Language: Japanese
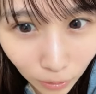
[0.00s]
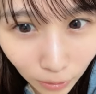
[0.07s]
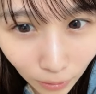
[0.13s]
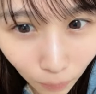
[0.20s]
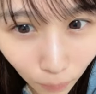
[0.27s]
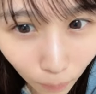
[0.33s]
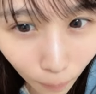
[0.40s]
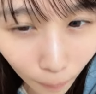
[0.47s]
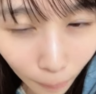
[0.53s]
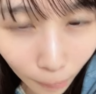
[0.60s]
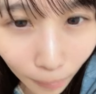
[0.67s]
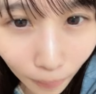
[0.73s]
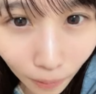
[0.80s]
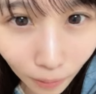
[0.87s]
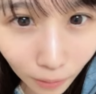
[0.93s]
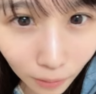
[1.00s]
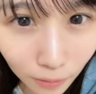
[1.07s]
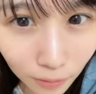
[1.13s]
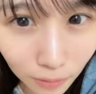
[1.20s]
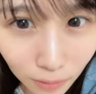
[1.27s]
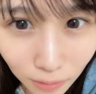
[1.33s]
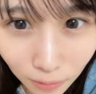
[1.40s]
で
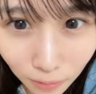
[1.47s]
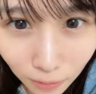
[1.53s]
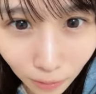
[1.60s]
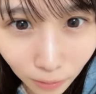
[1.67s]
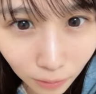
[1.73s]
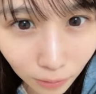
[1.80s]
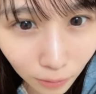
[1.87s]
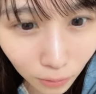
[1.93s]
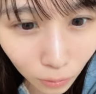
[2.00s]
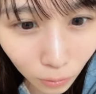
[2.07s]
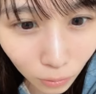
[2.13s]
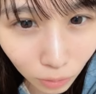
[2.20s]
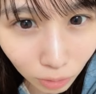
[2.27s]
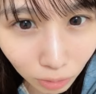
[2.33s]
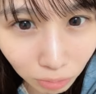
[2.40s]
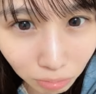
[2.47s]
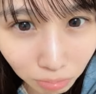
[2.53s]
レッスンだった今日